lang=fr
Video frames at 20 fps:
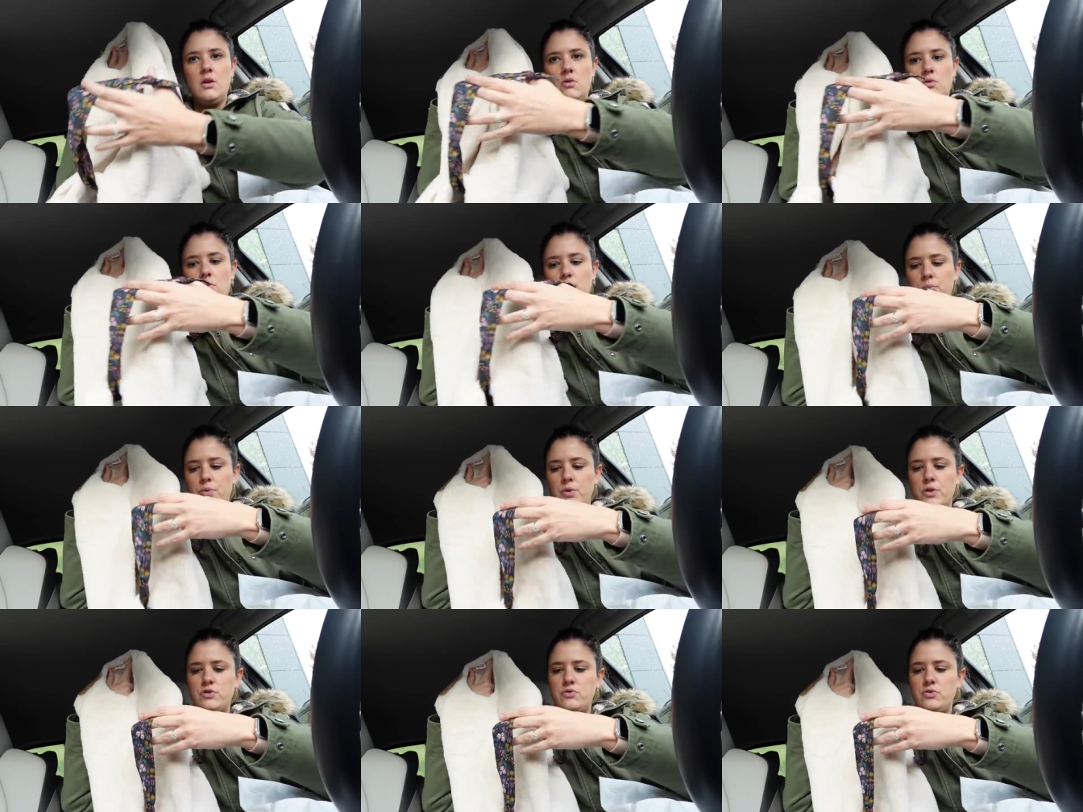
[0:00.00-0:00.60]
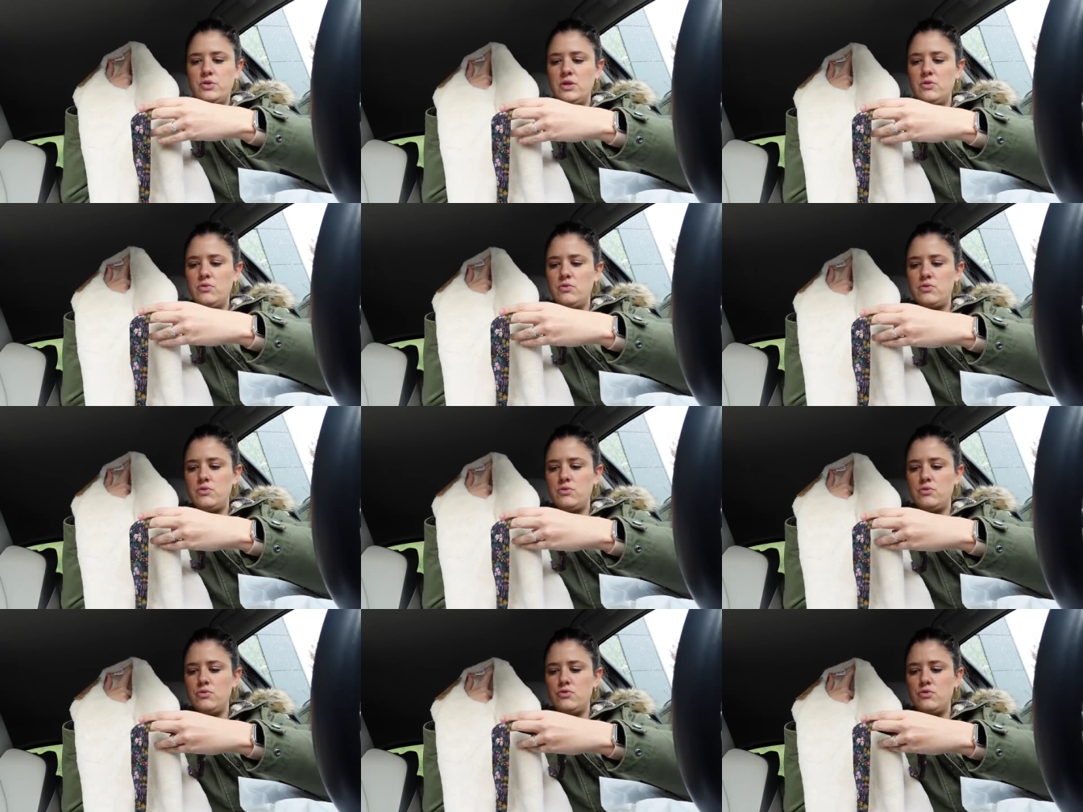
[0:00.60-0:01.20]
qu'on peut ajouter
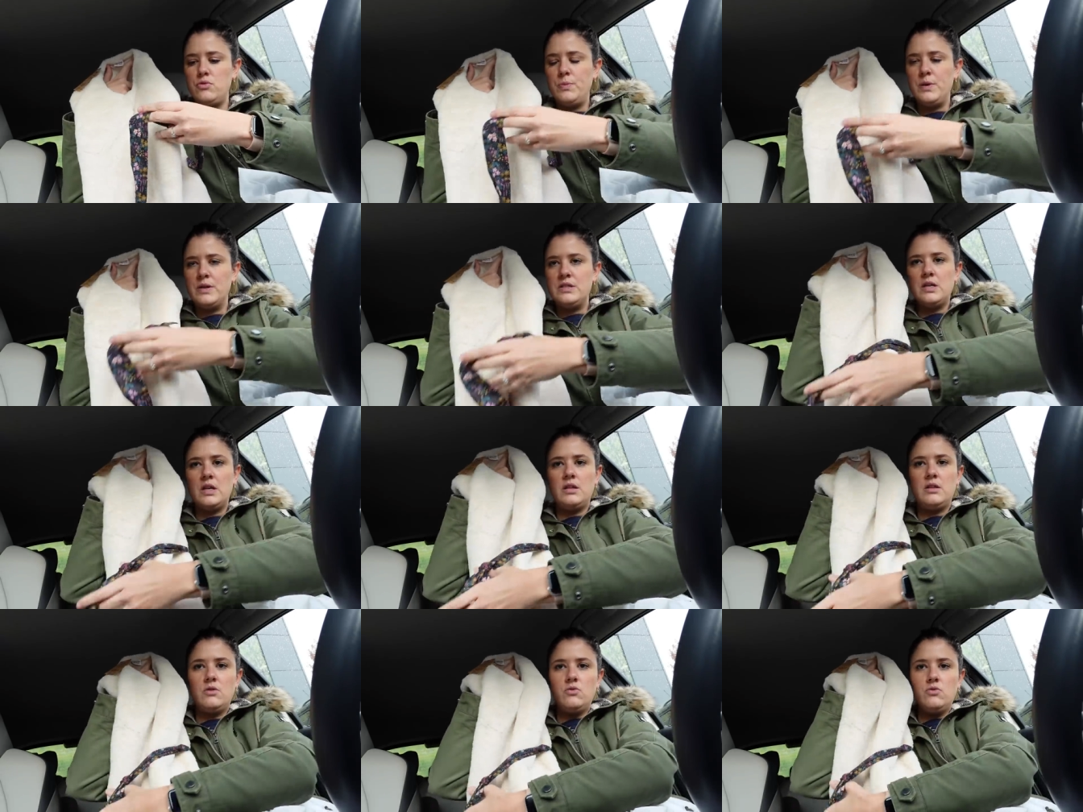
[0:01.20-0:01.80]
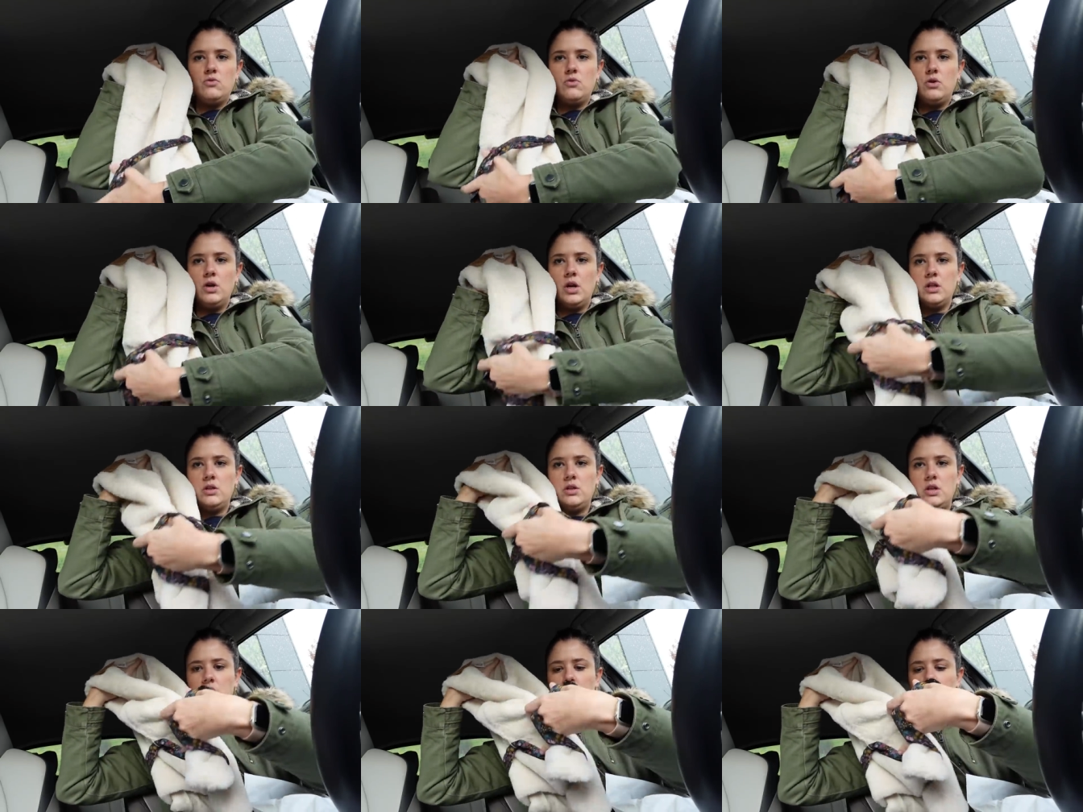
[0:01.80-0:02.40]
dessus. Je suis pas certaine de
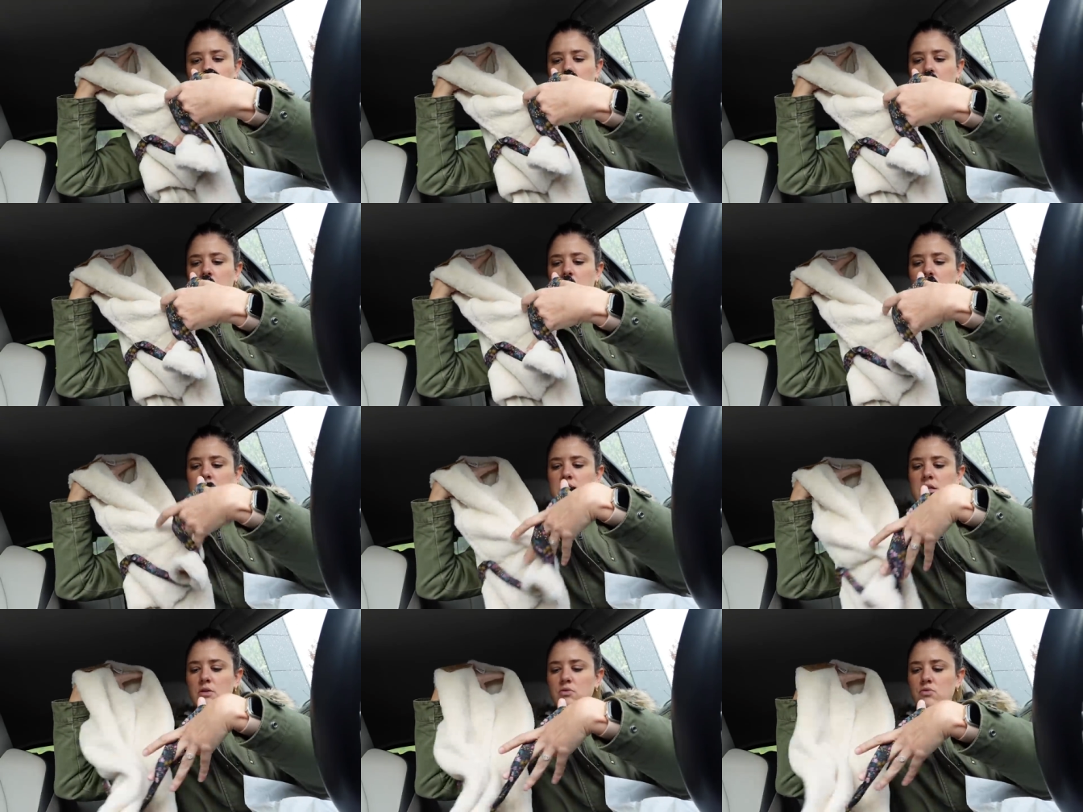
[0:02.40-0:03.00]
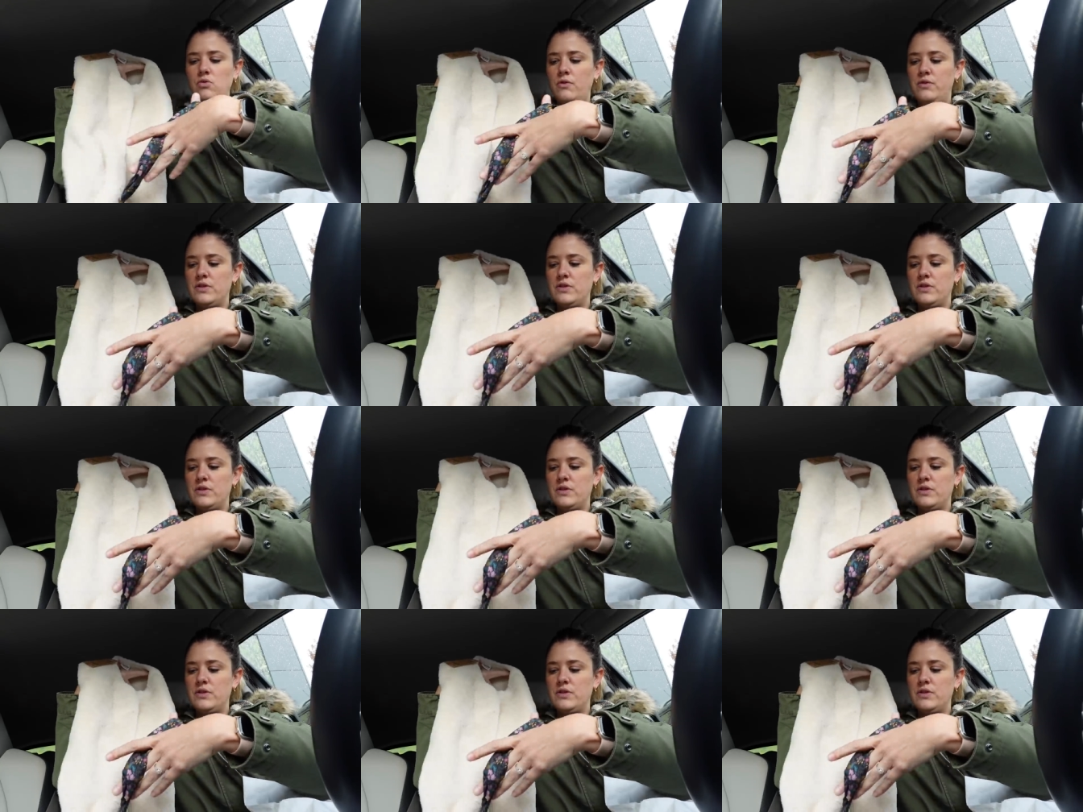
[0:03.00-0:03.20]
garder la, la ceinture.